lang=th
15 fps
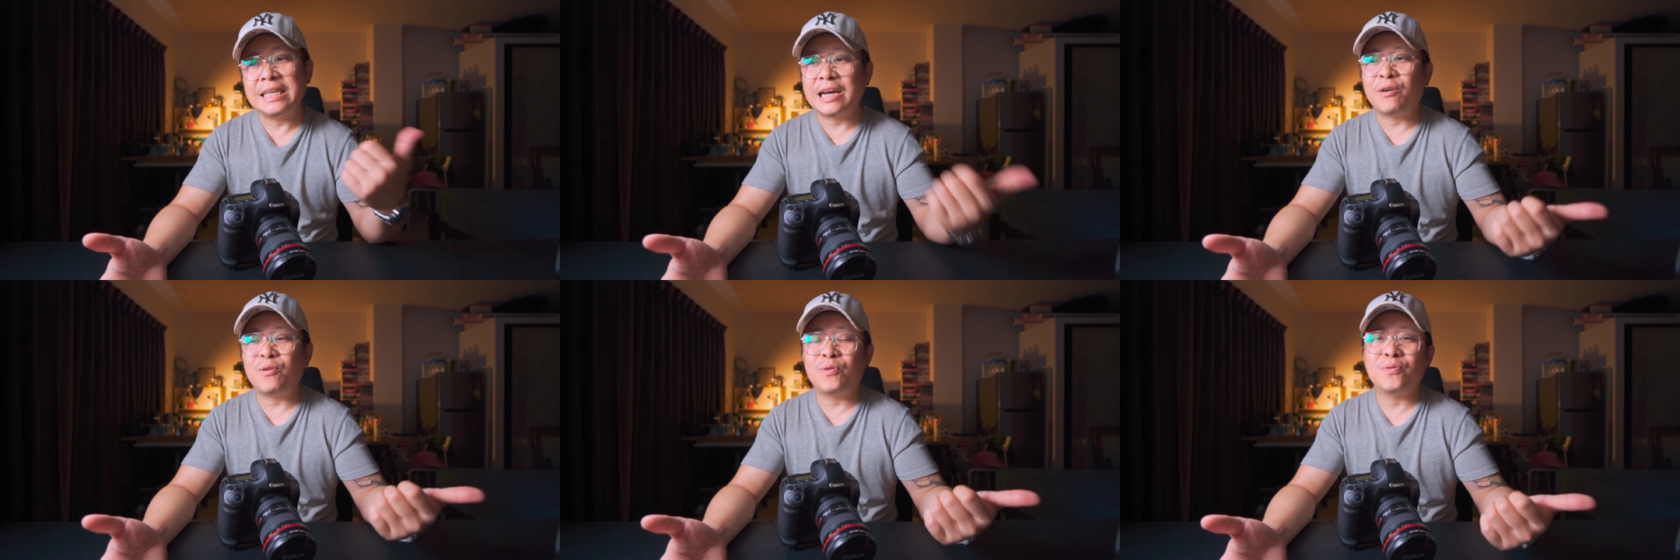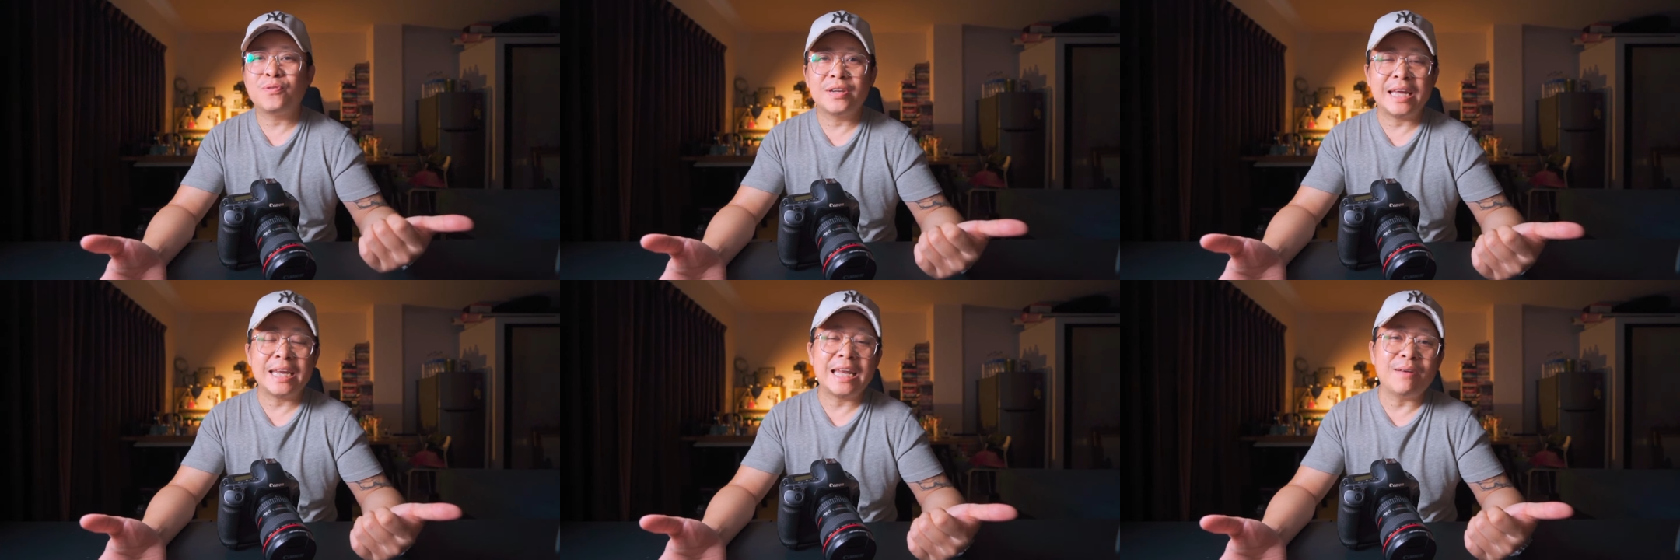ที่เขา
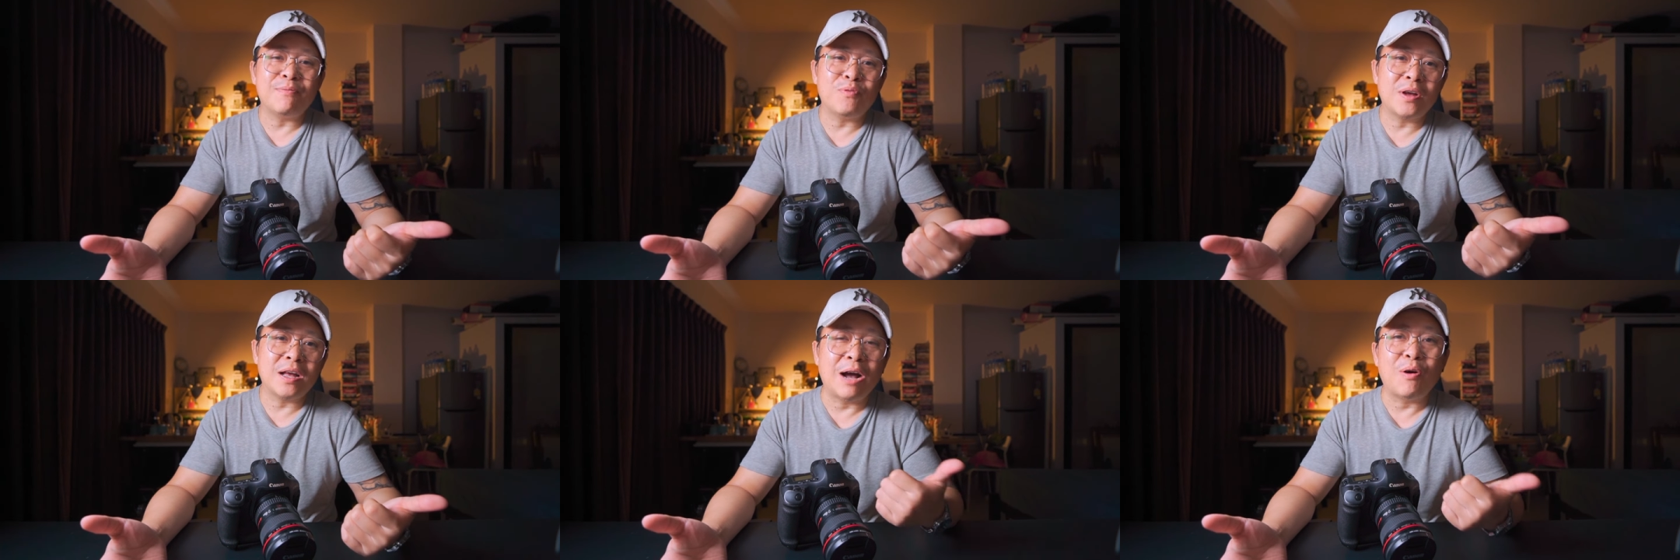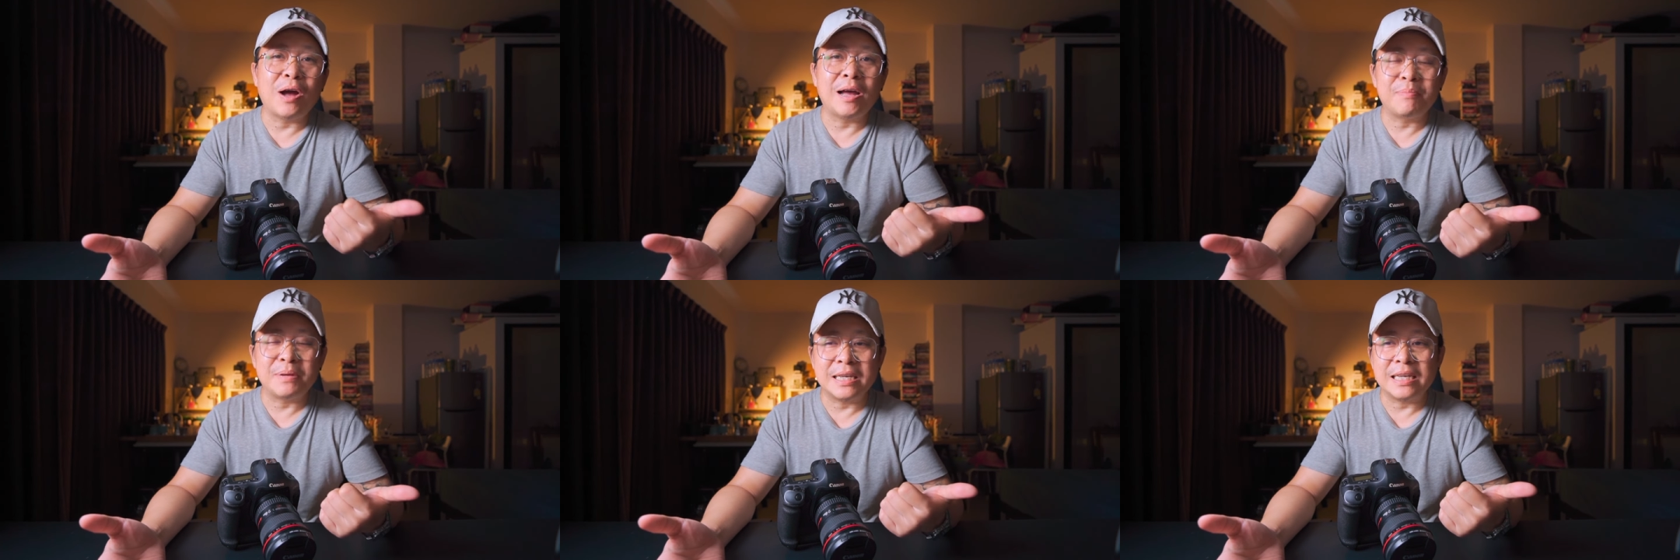แนะนำว่าเอา
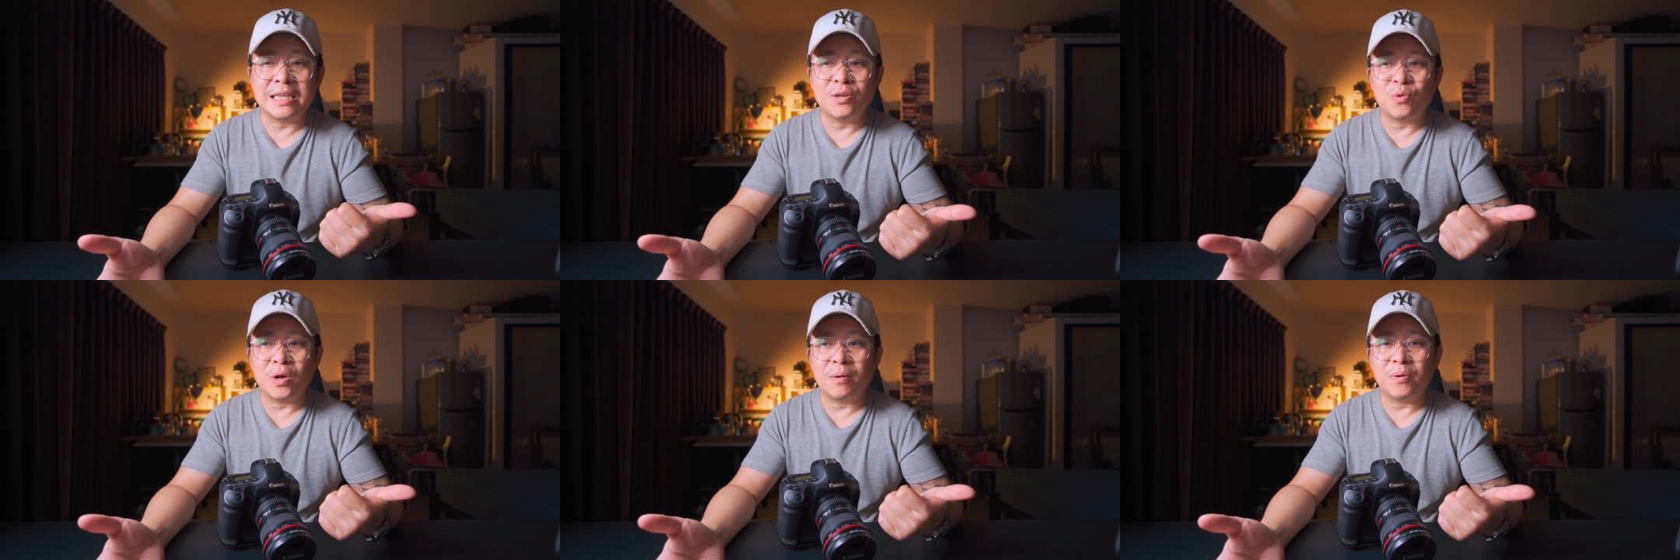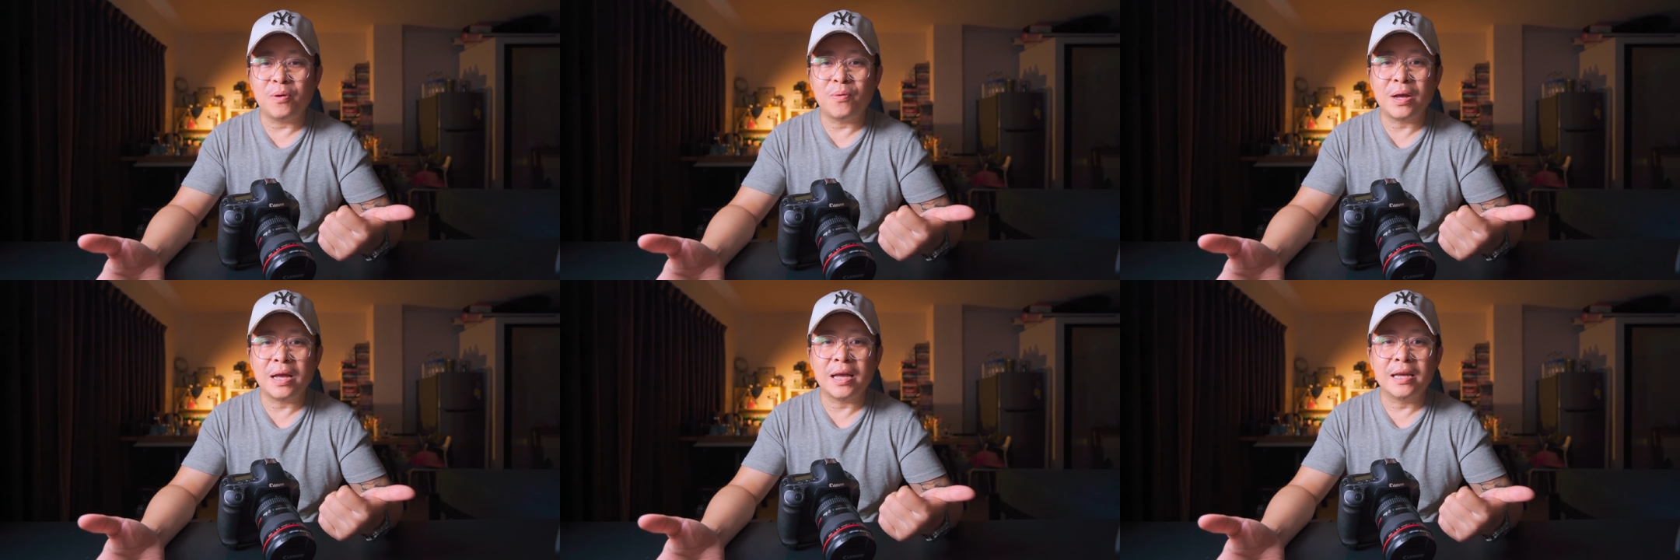RP ดีกว่าเพ
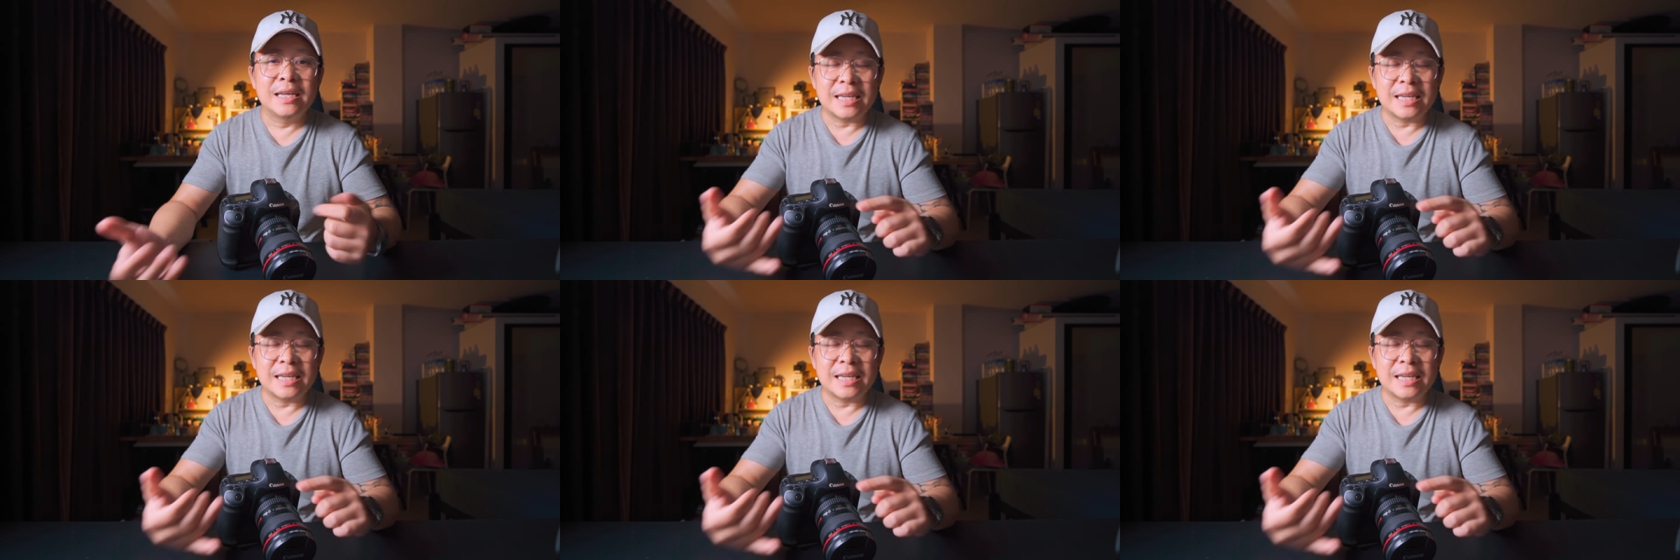ราะว่า